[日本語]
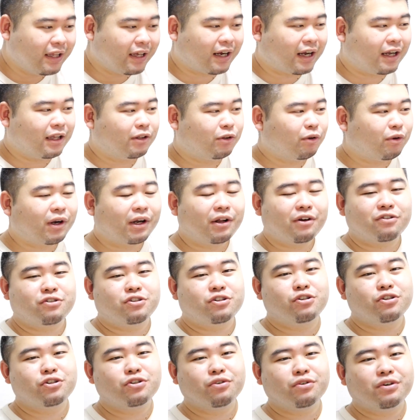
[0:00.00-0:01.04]
なんか、どっかの
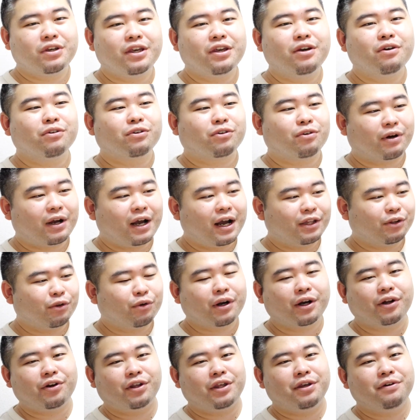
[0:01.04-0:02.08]
中小企業とか、どっ
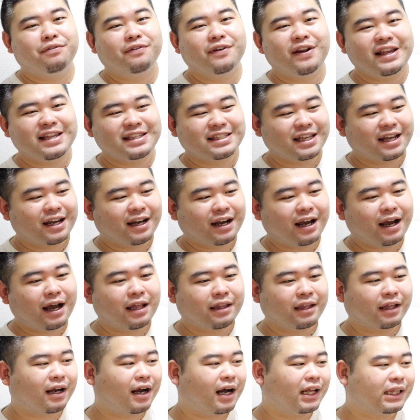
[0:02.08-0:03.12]
かのインフルエンサー
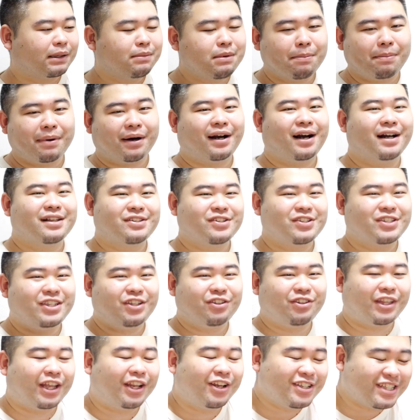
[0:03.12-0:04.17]
が、なんか頭爆発して
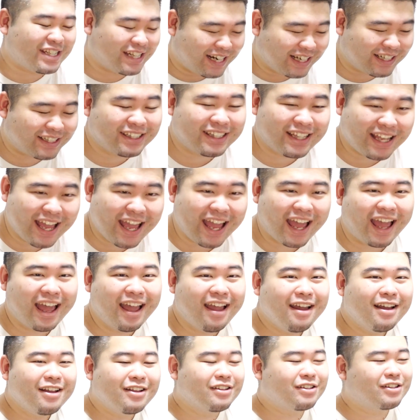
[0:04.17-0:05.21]
言ってるんじゃなくて、
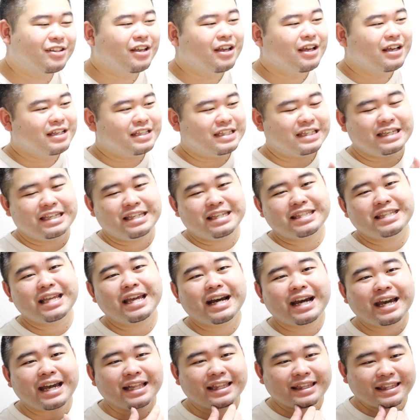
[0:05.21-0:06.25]
自治
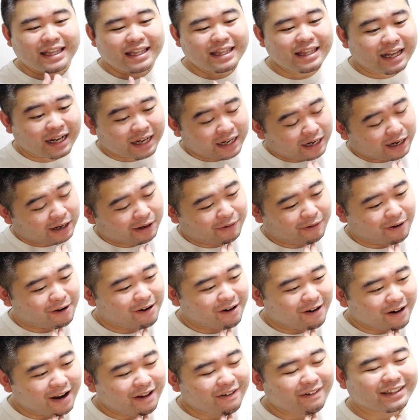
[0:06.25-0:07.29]
体がやってんだから、
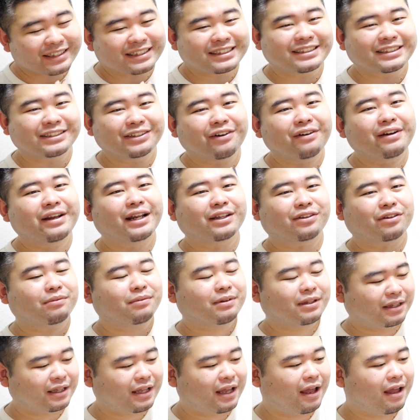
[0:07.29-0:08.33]
これはすごいなと
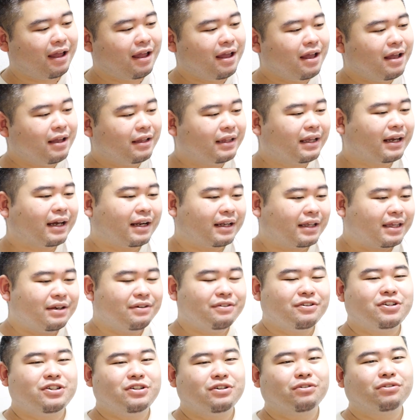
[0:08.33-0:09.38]
思って。だから寄
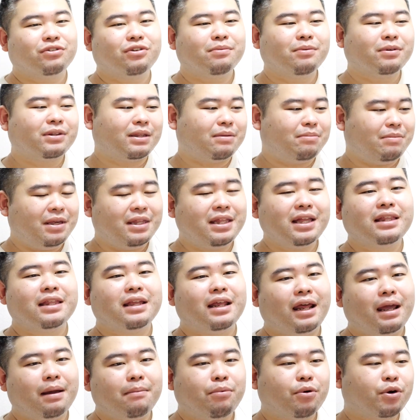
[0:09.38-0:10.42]
付しようと思って見てて
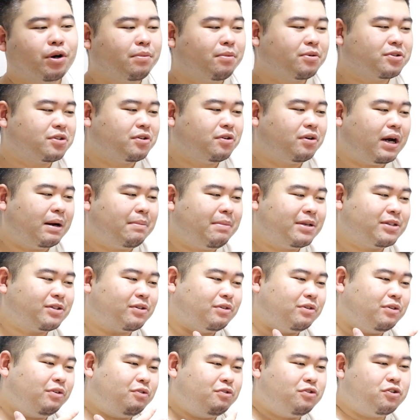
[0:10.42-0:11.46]
ね、僕もその
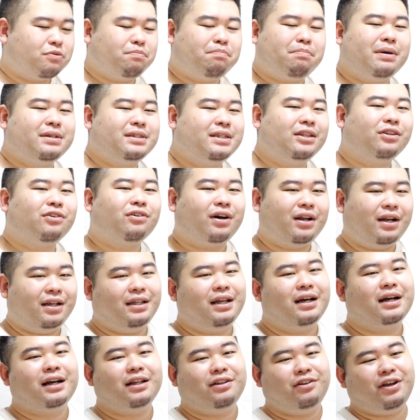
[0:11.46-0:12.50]
アマゾンよんじゅっパーセント かな
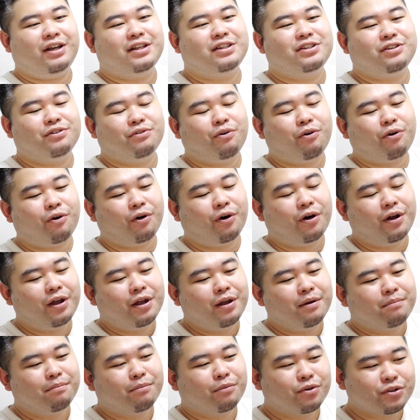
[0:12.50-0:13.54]
なんかのやつを
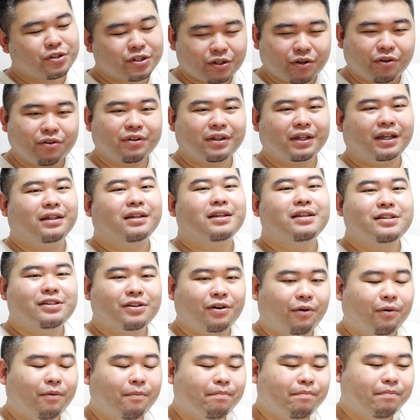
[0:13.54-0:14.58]
申し込んだんです
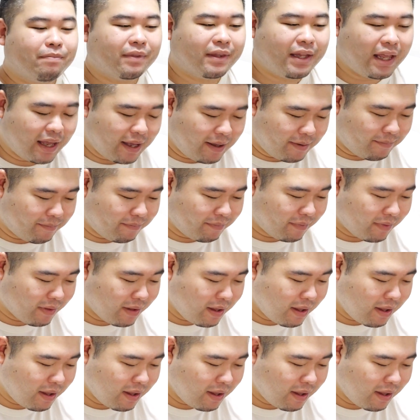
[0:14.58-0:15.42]
よ。で、